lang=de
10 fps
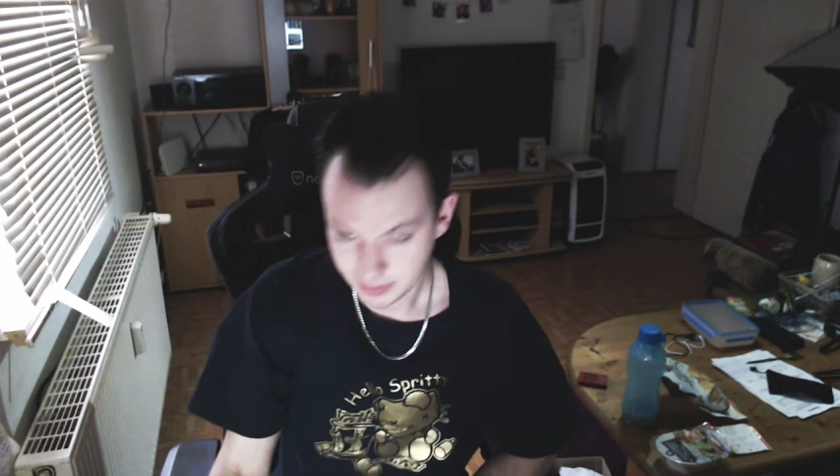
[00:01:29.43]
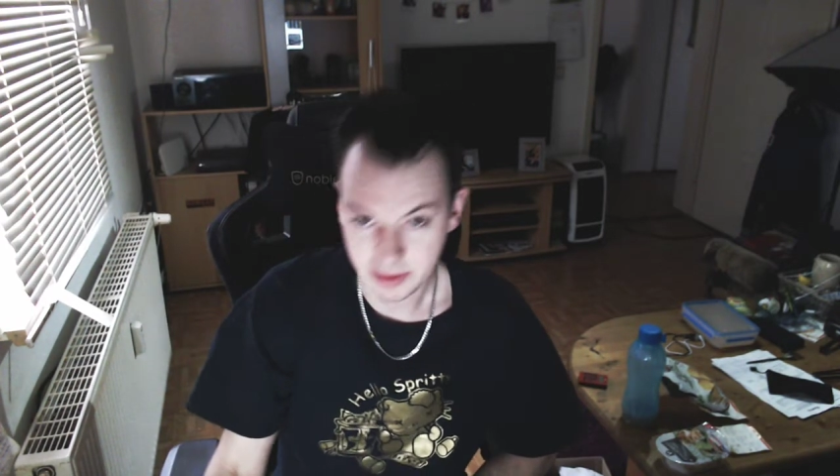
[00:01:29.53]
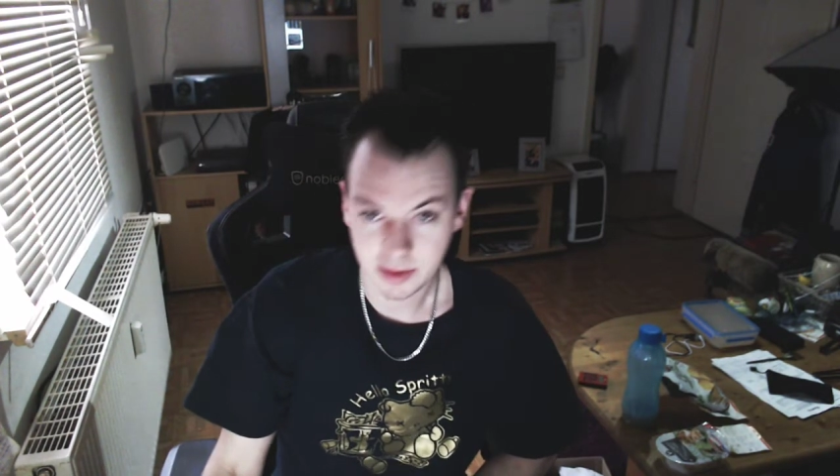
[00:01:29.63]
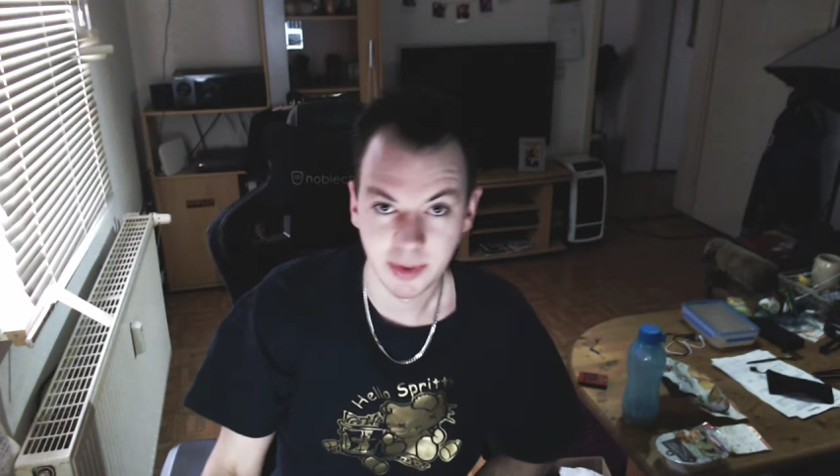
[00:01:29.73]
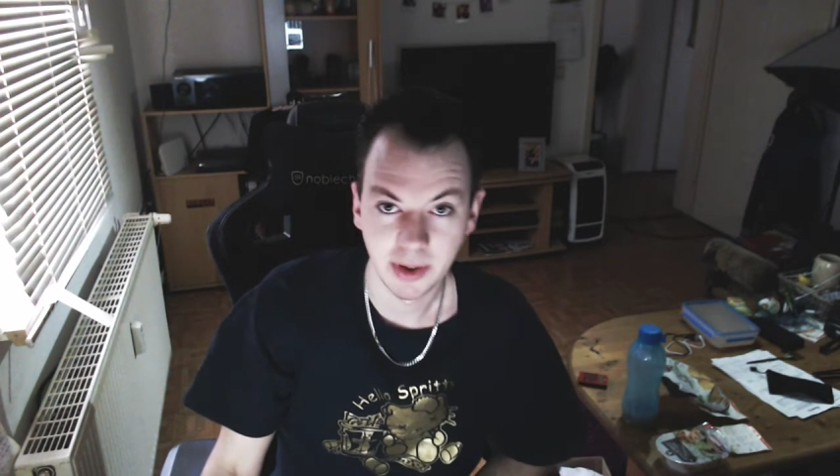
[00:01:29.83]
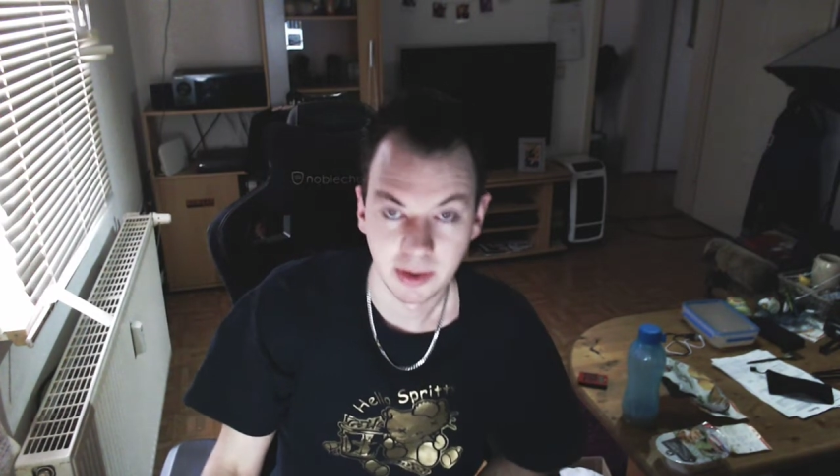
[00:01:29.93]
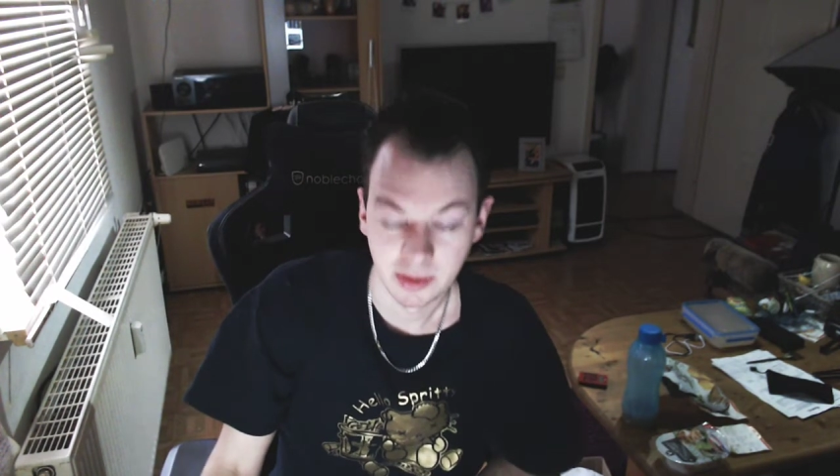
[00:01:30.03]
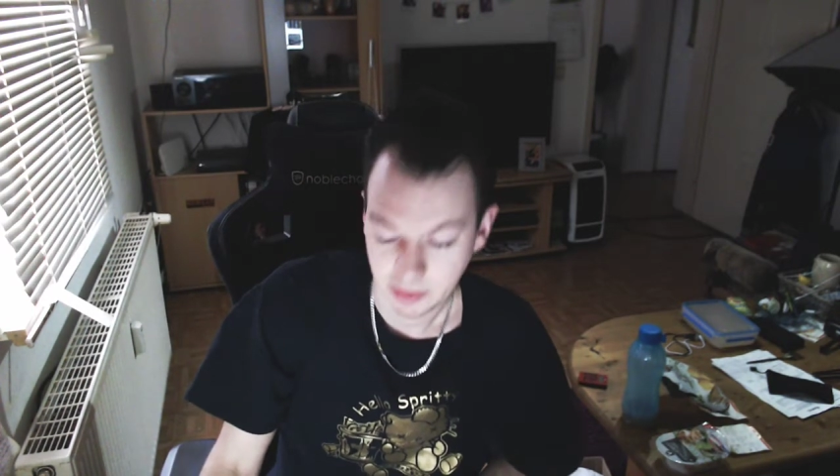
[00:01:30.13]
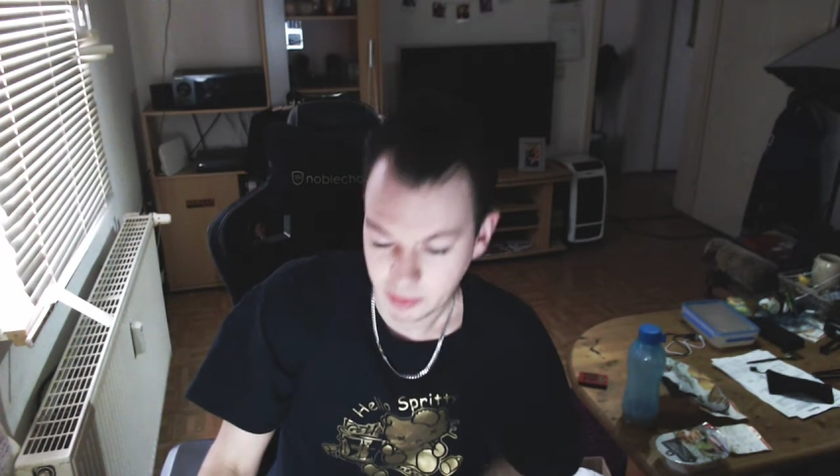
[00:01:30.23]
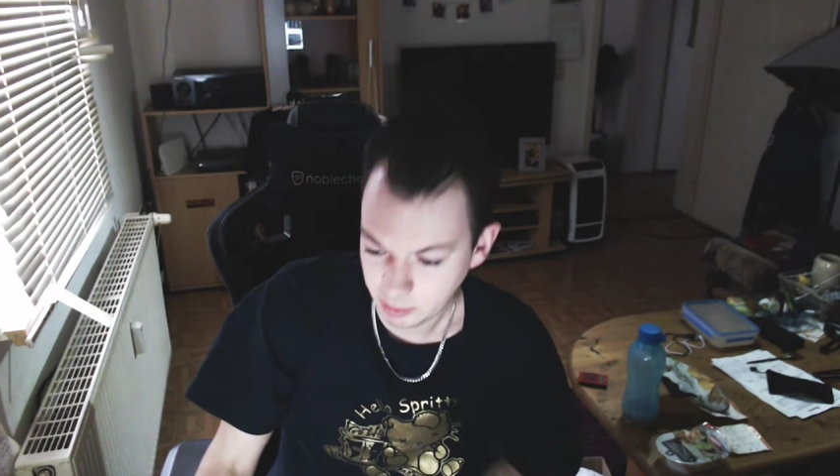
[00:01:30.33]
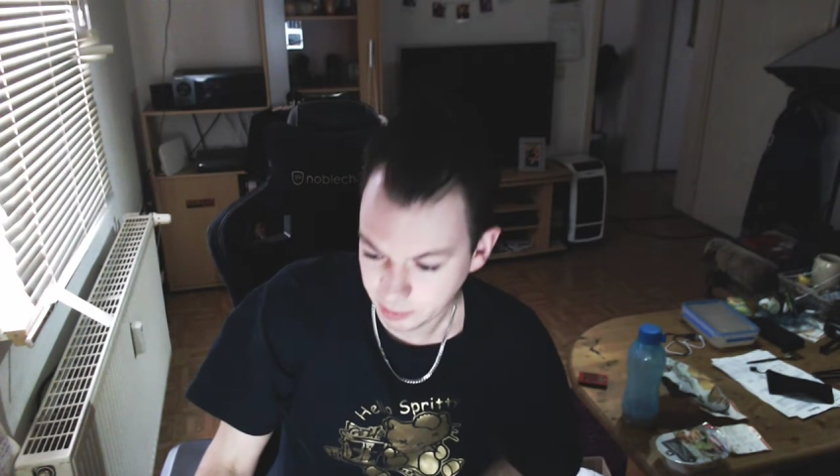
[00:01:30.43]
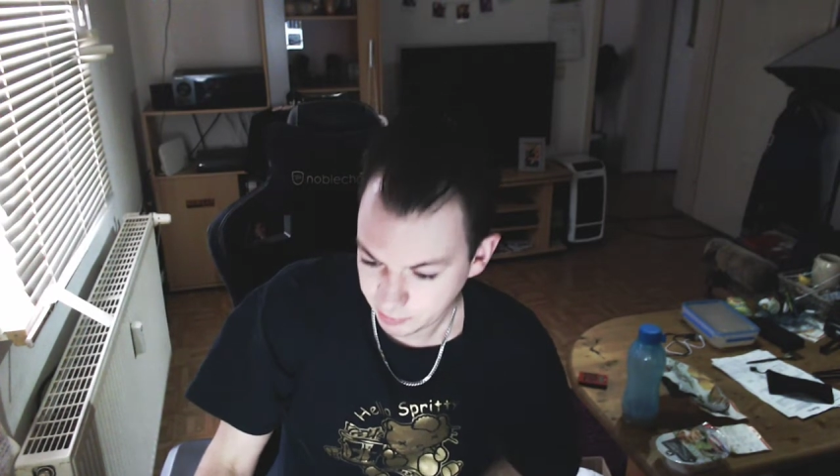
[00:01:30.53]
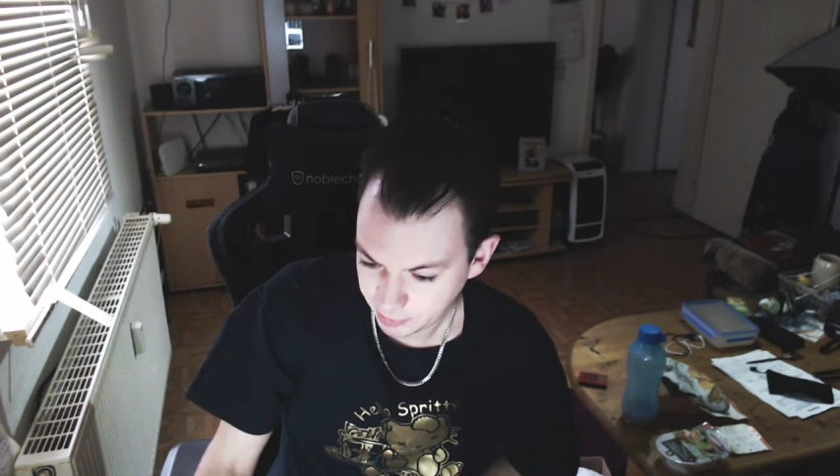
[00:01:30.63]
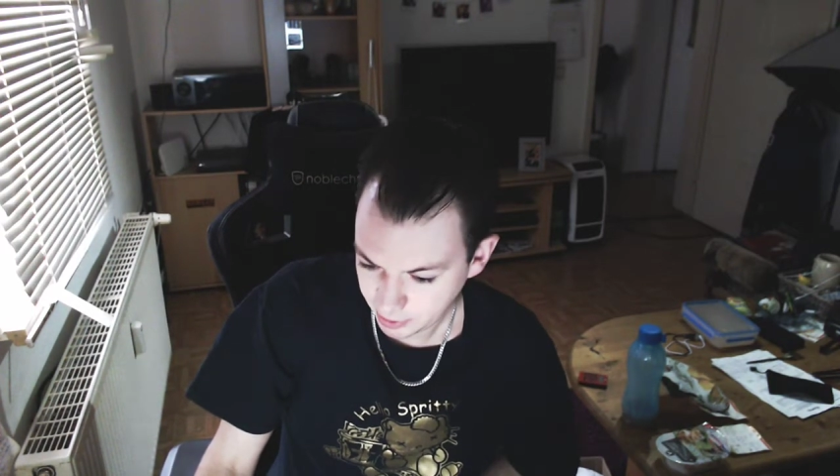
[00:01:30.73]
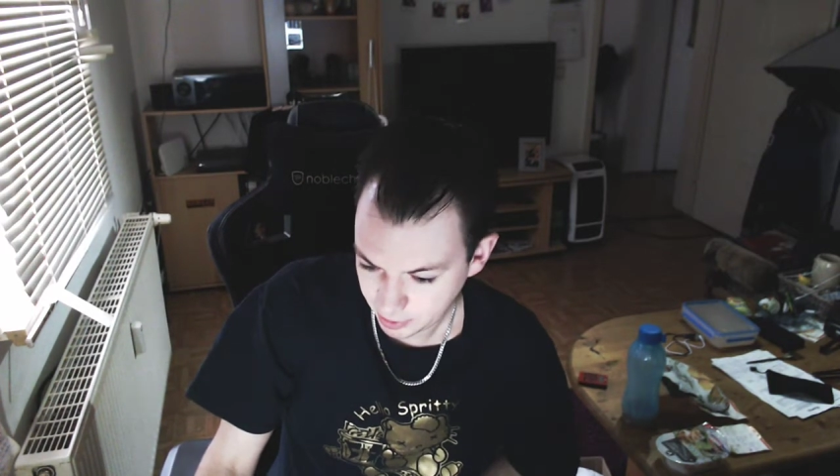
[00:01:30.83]
Weißt du, ich meine, über
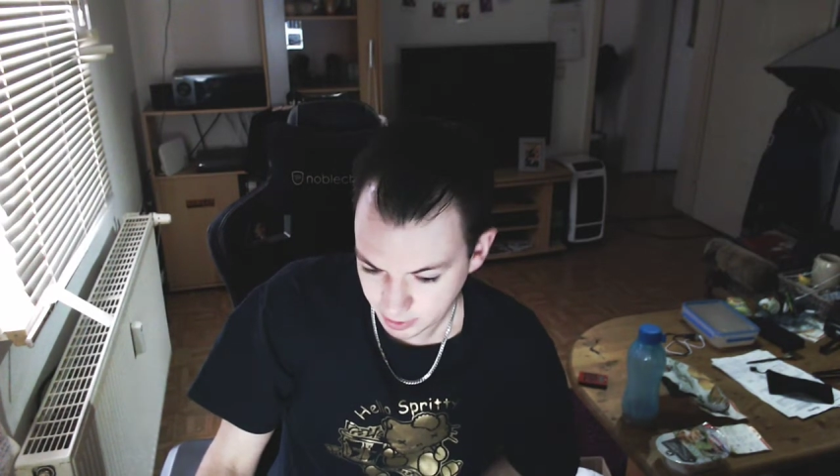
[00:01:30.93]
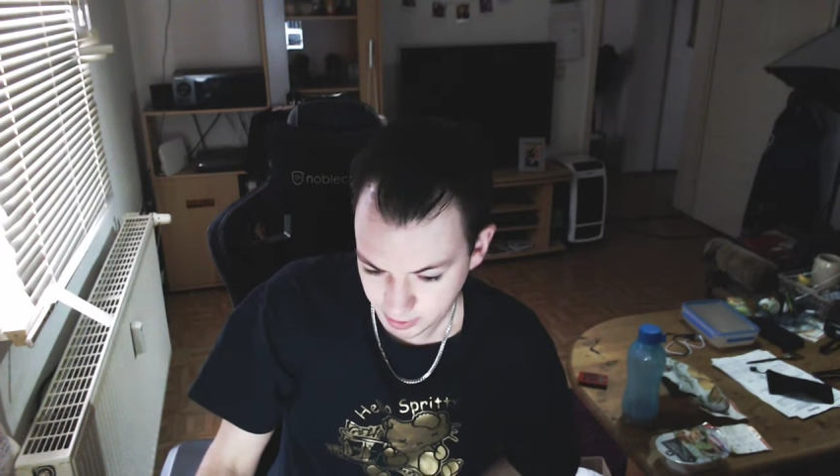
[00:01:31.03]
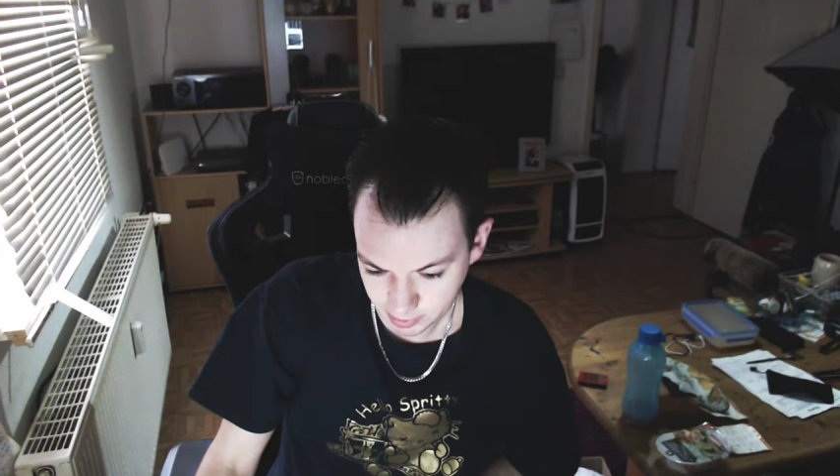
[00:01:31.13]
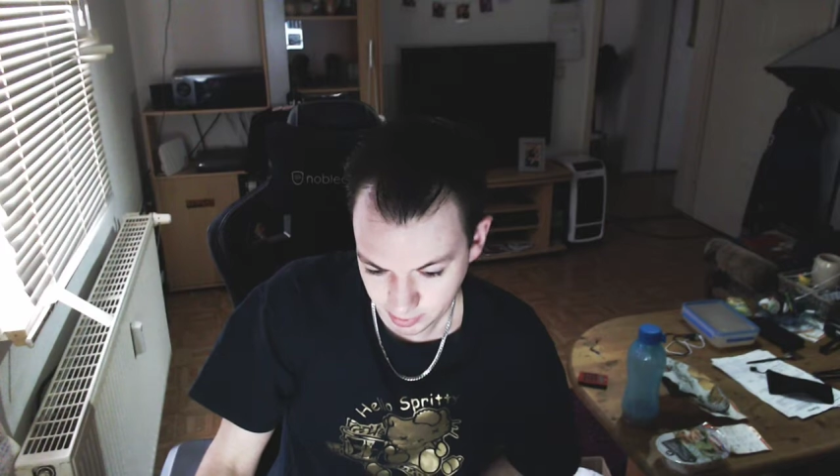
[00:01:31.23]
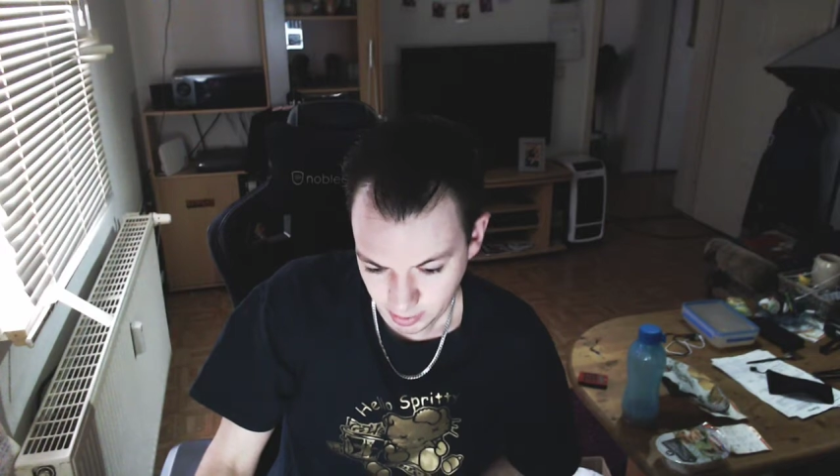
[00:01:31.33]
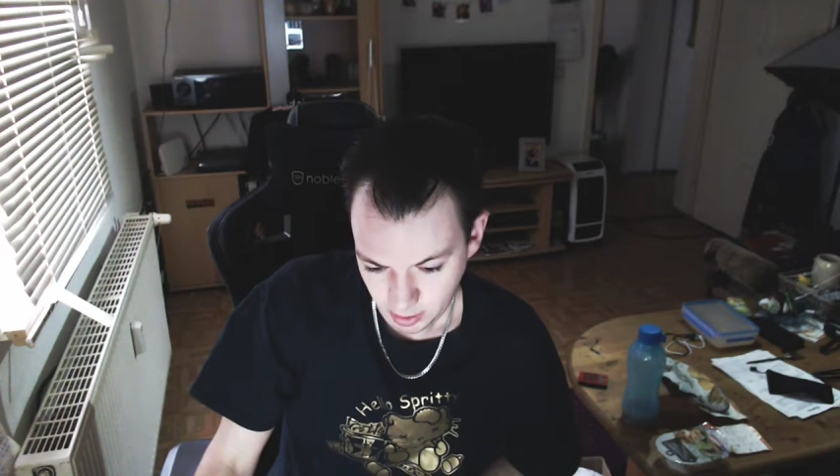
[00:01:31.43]
fünf Jahre, Alter.